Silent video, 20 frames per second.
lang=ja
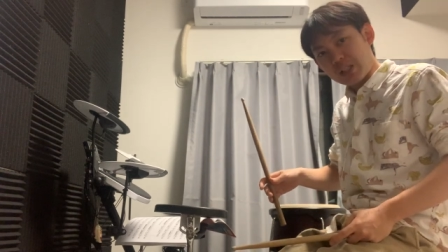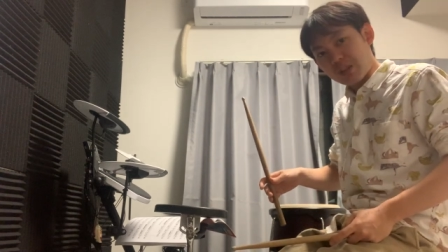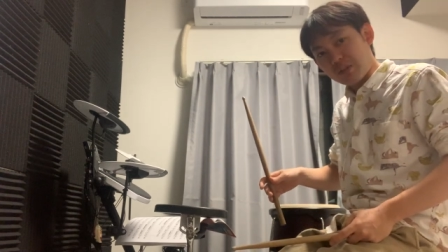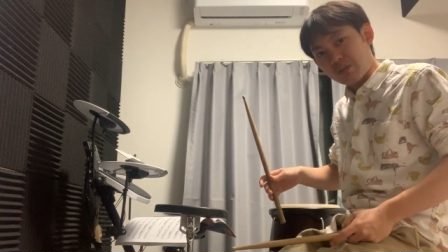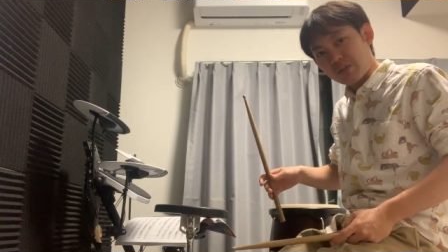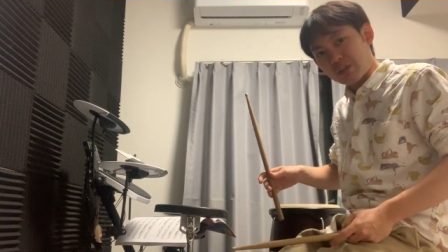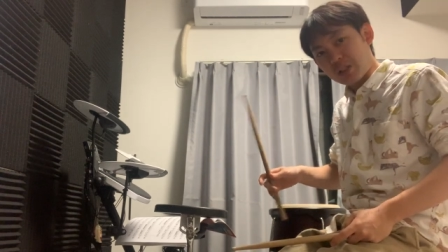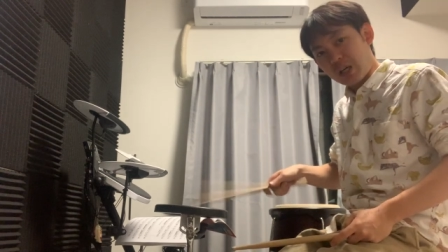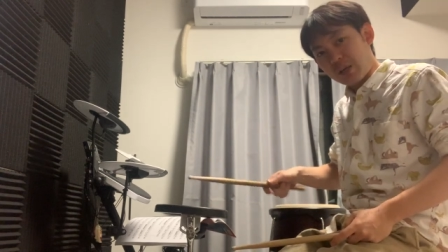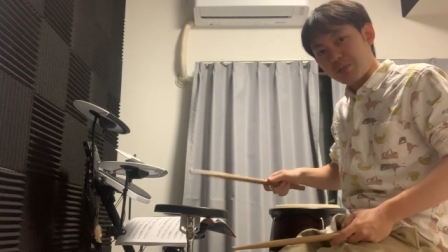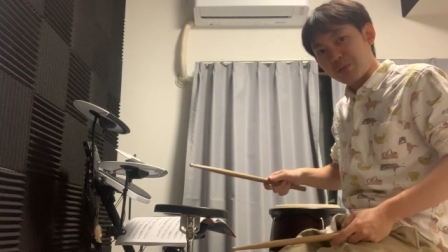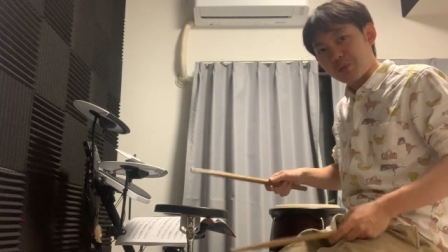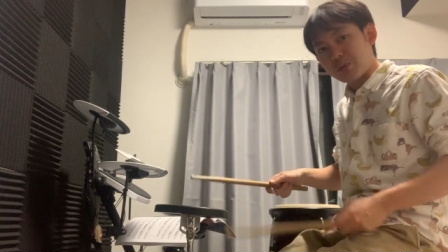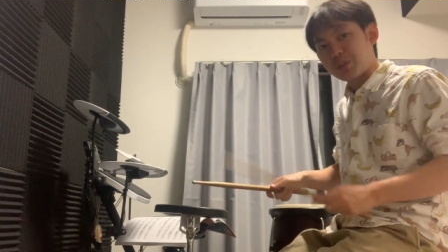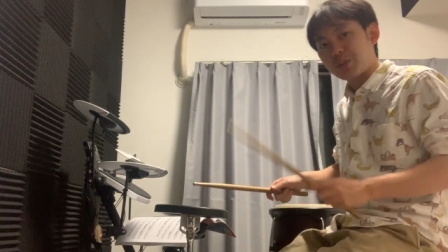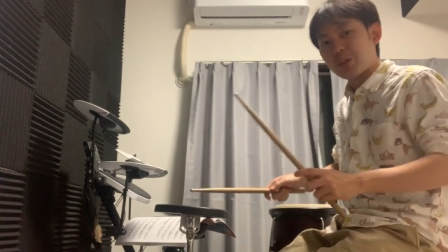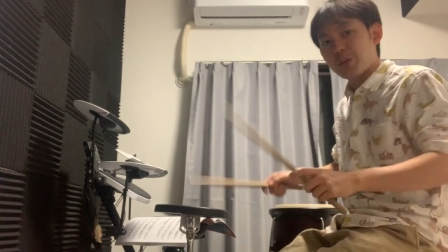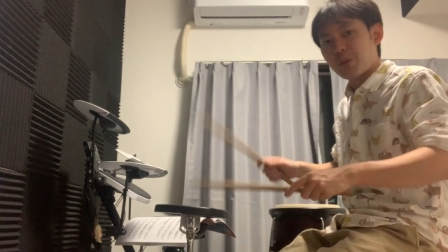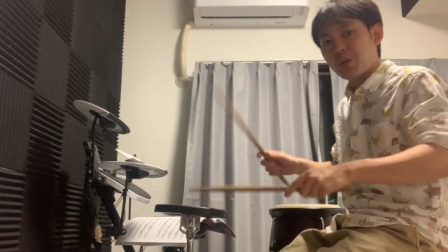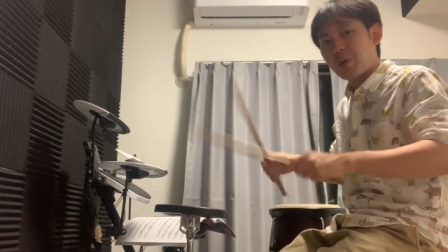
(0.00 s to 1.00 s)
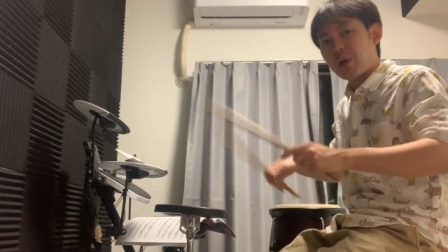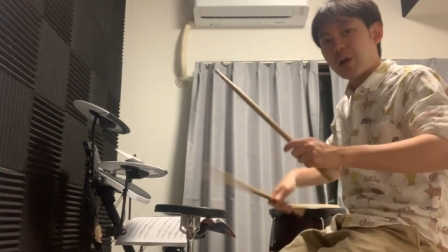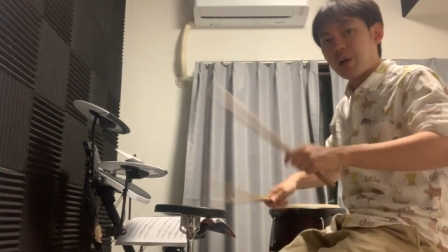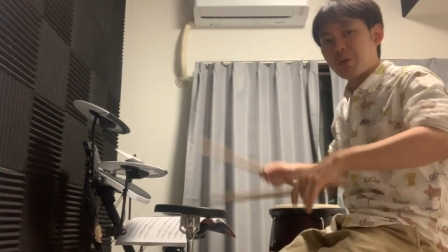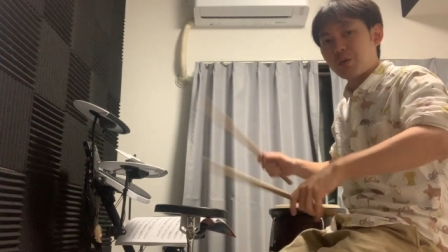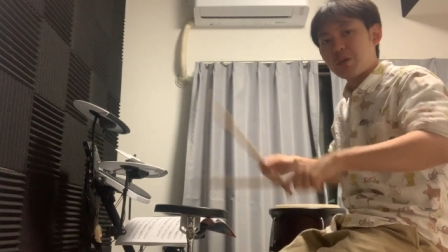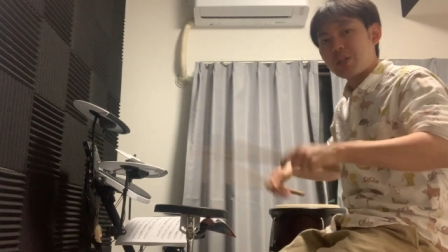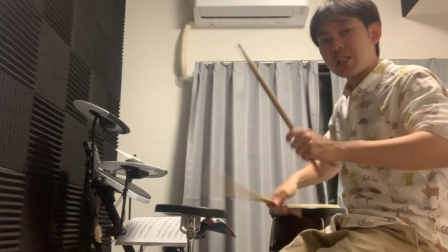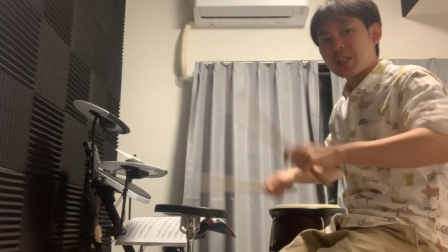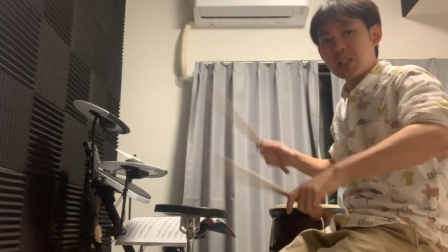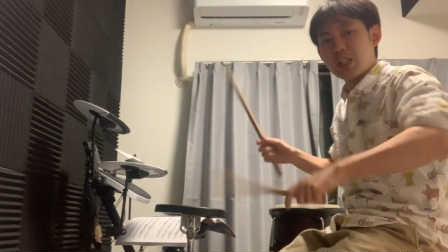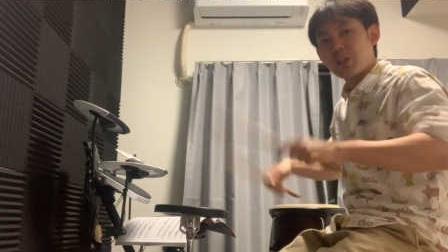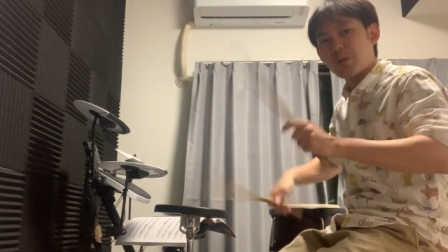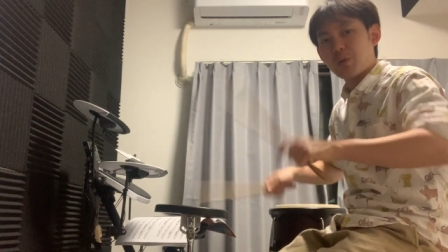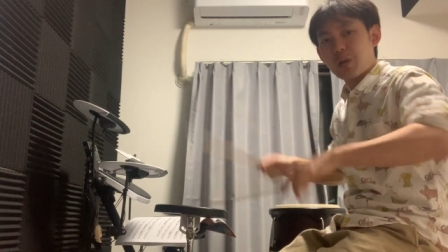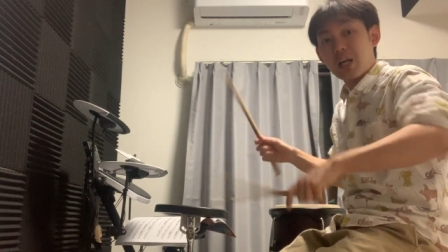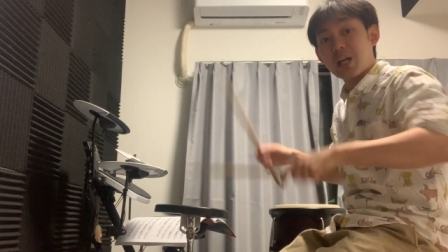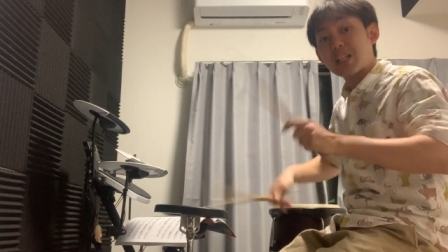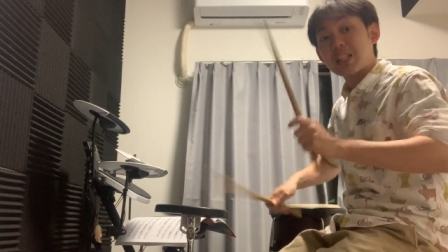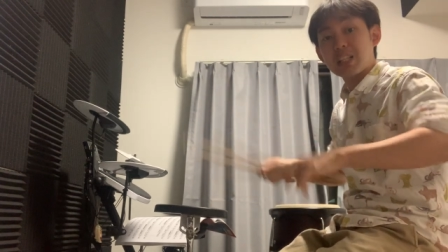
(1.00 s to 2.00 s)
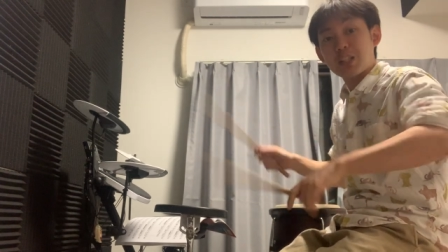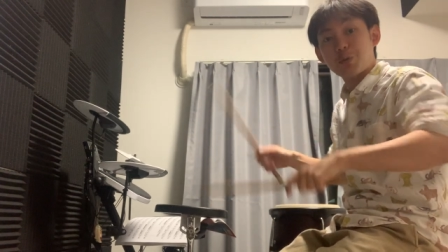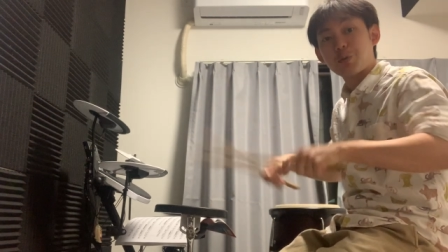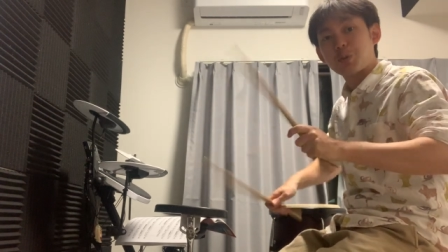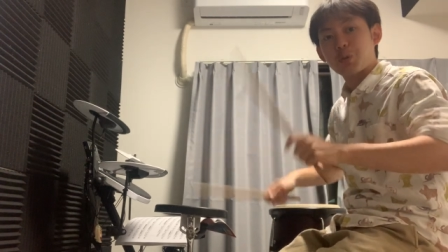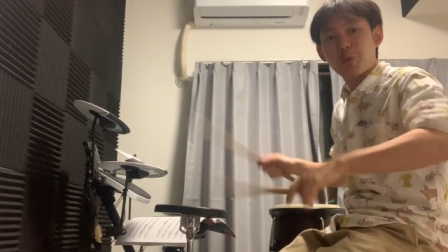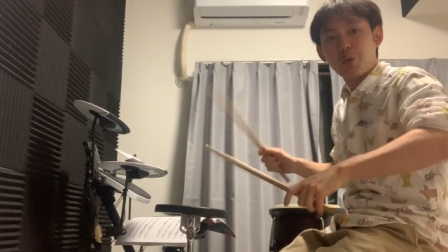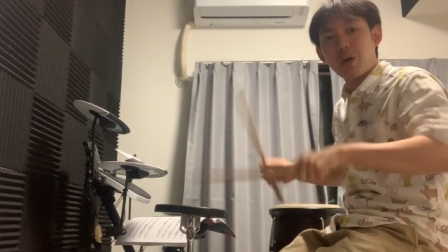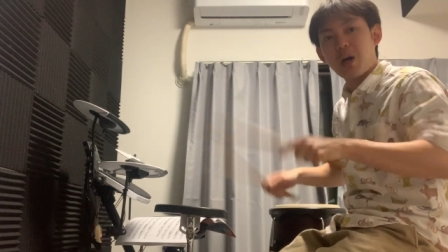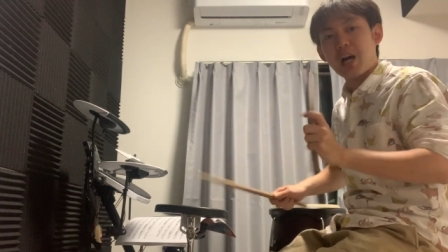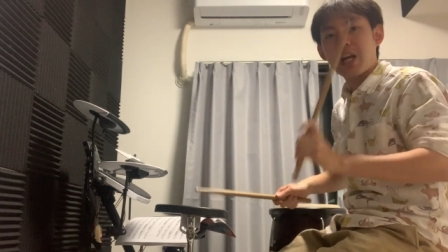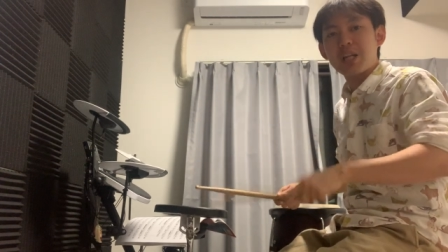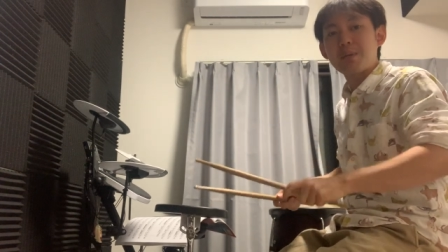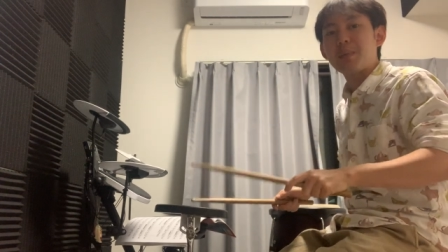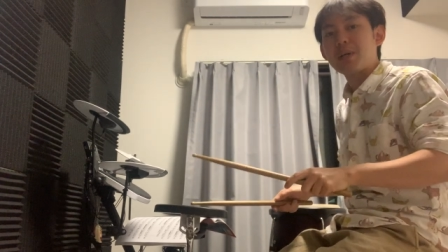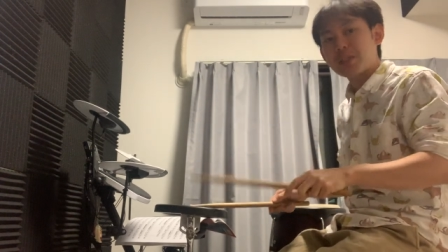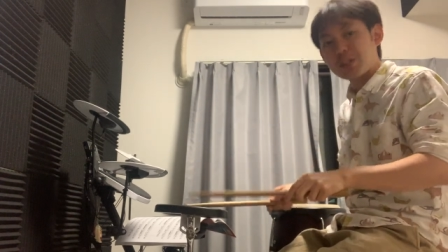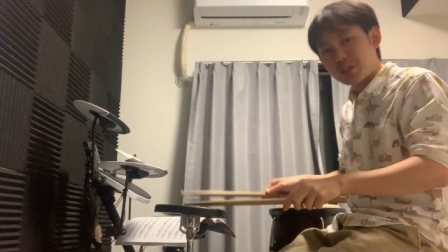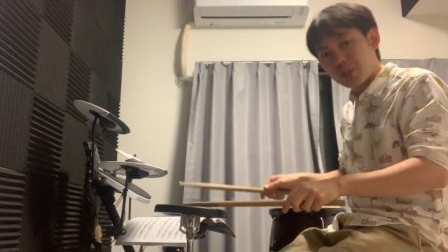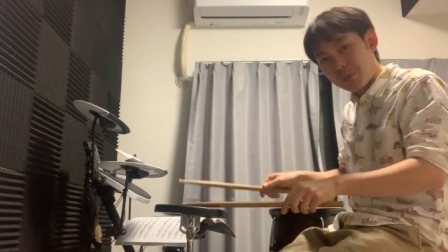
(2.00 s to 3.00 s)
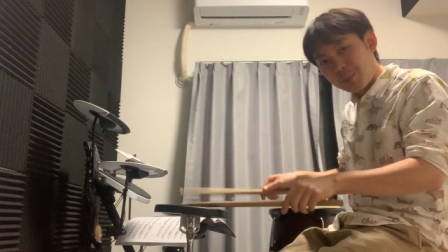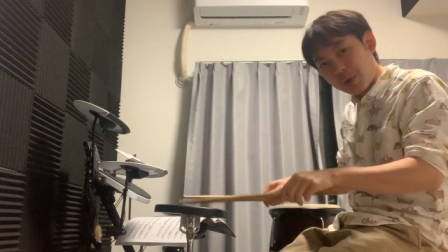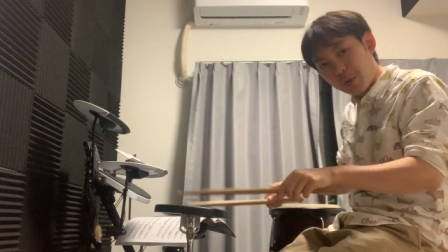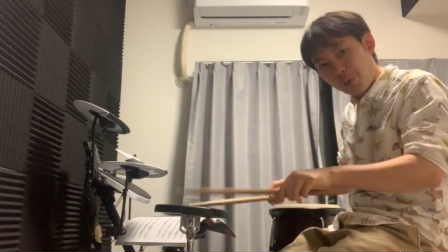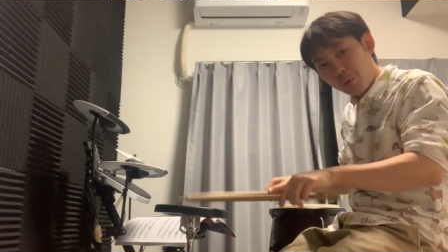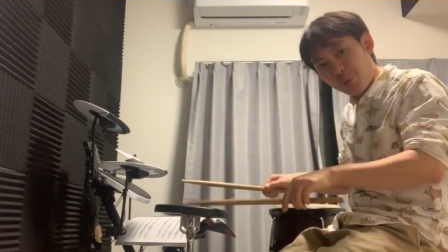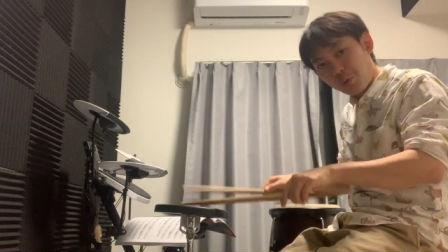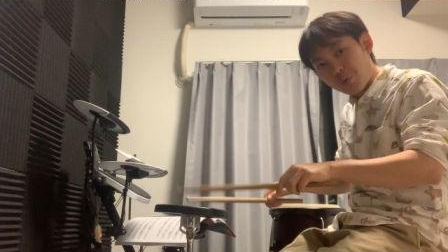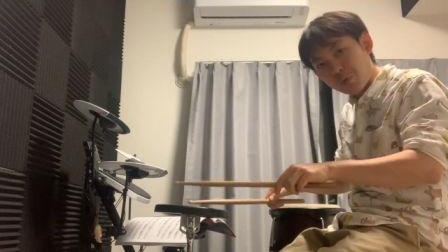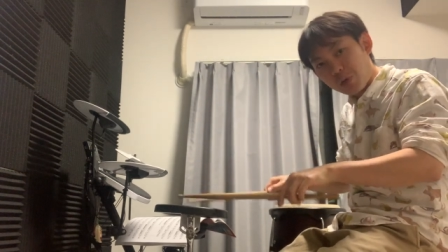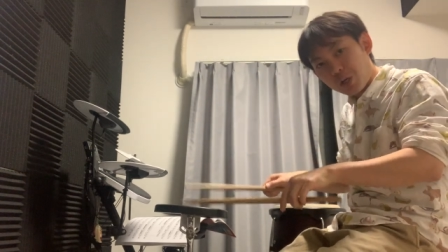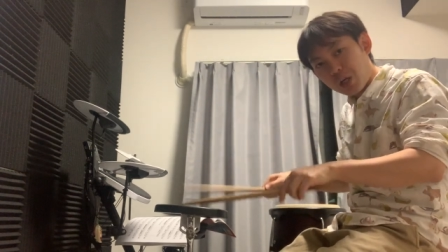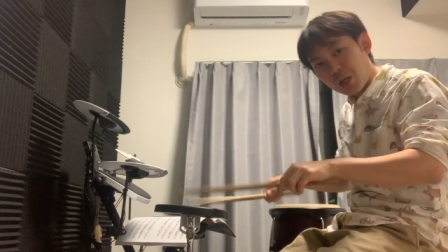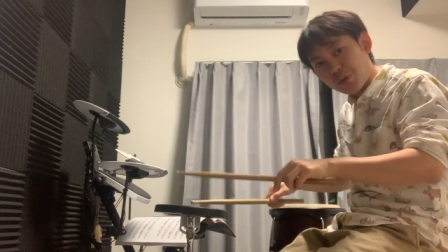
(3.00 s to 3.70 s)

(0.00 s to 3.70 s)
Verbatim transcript: てくるダブルっていうのは、クレシェンドかけた時とかあります例えばロールか